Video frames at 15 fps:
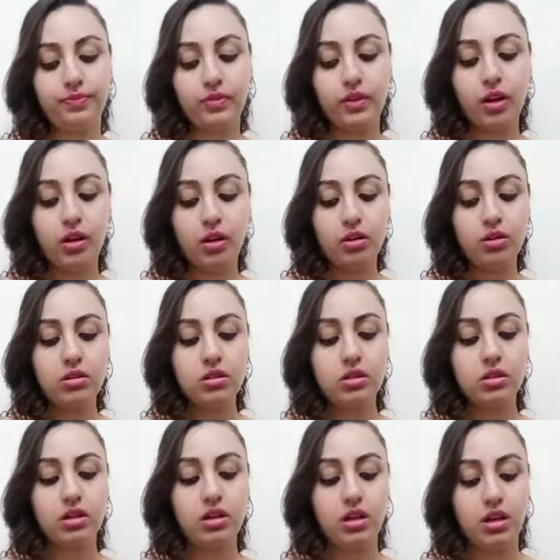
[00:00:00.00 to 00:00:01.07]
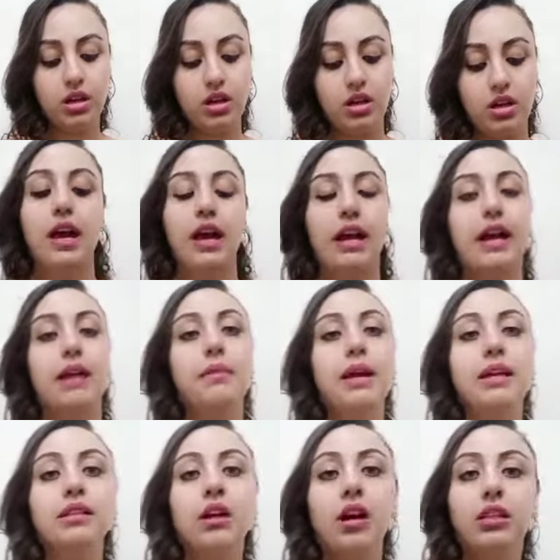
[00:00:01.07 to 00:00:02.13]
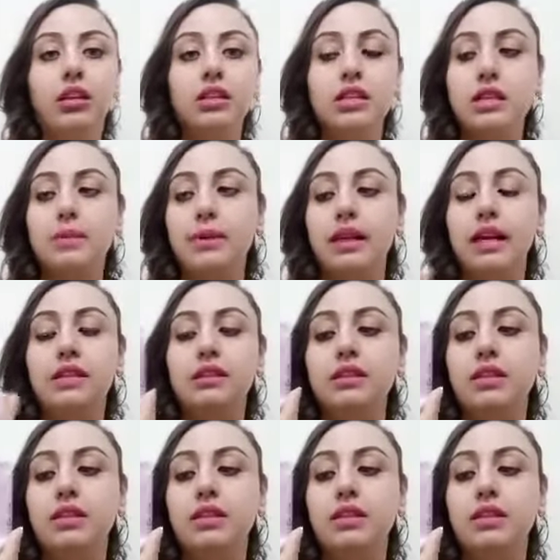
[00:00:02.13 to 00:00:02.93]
خلاص كمان خلصت يا بنات